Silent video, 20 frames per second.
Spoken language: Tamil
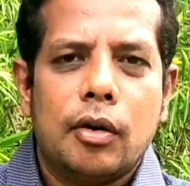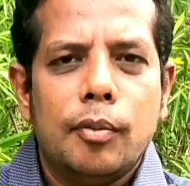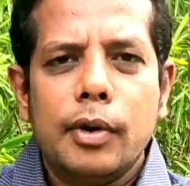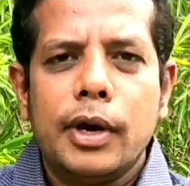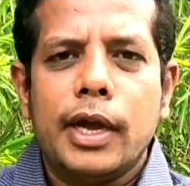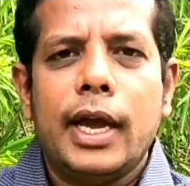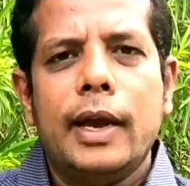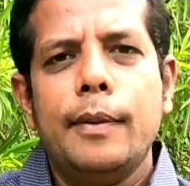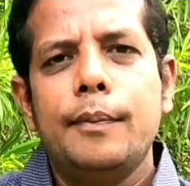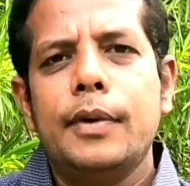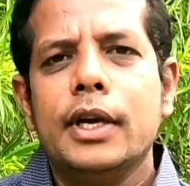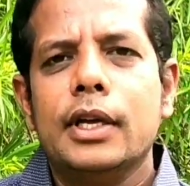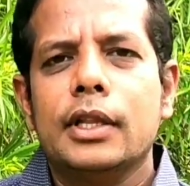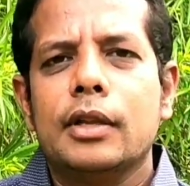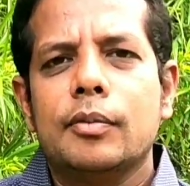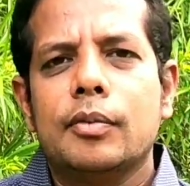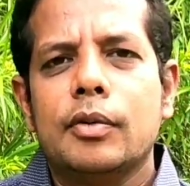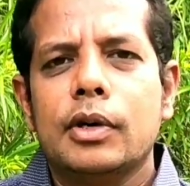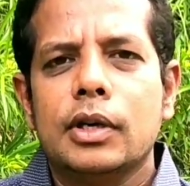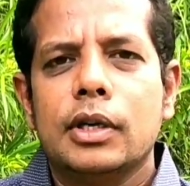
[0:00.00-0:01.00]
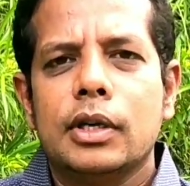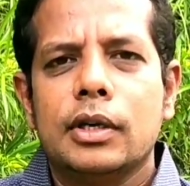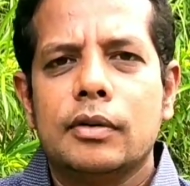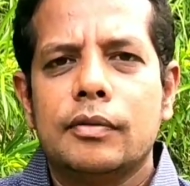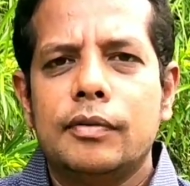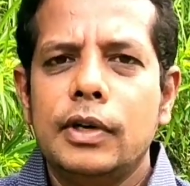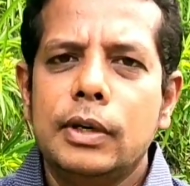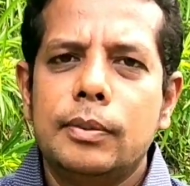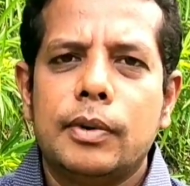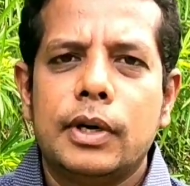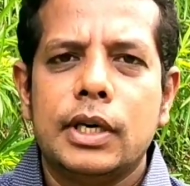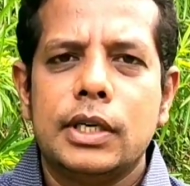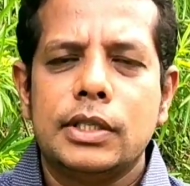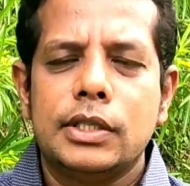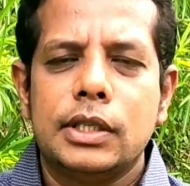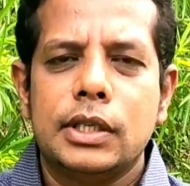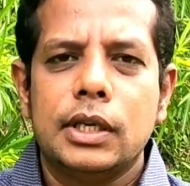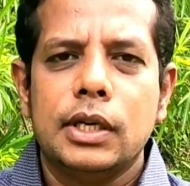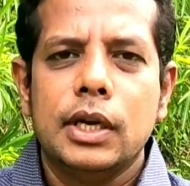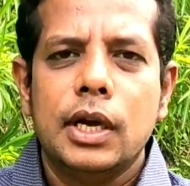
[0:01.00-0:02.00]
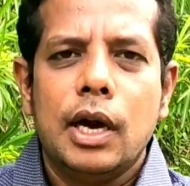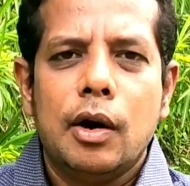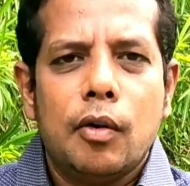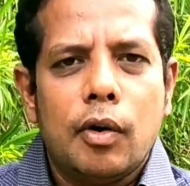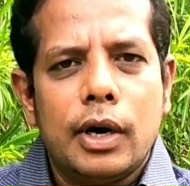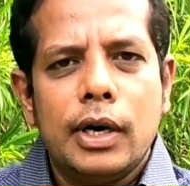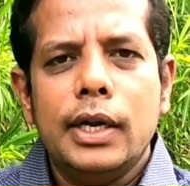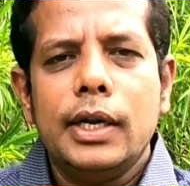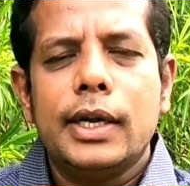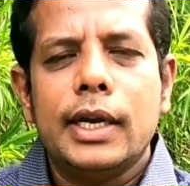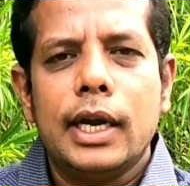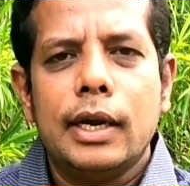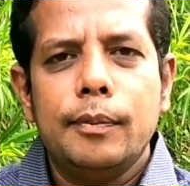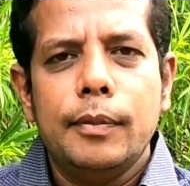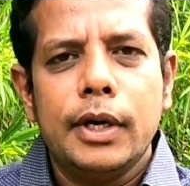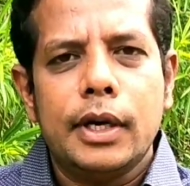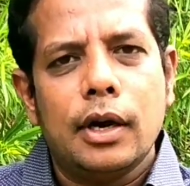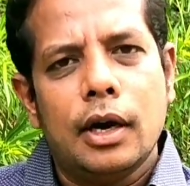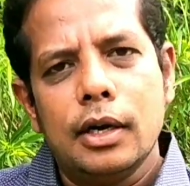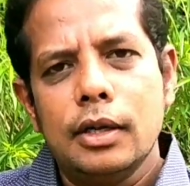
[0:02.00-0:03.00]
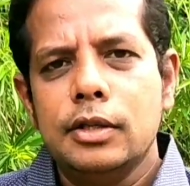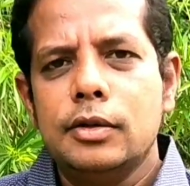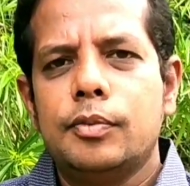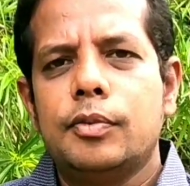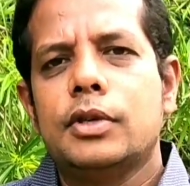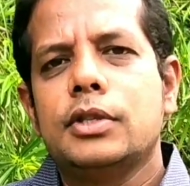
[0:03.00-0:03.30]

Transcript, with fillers: ரொம்ப ஹாப்பியா அந்த பொண்ணு ஃபீல் பண்ணுச்சு உடனே கிளம்பி காலேஜ்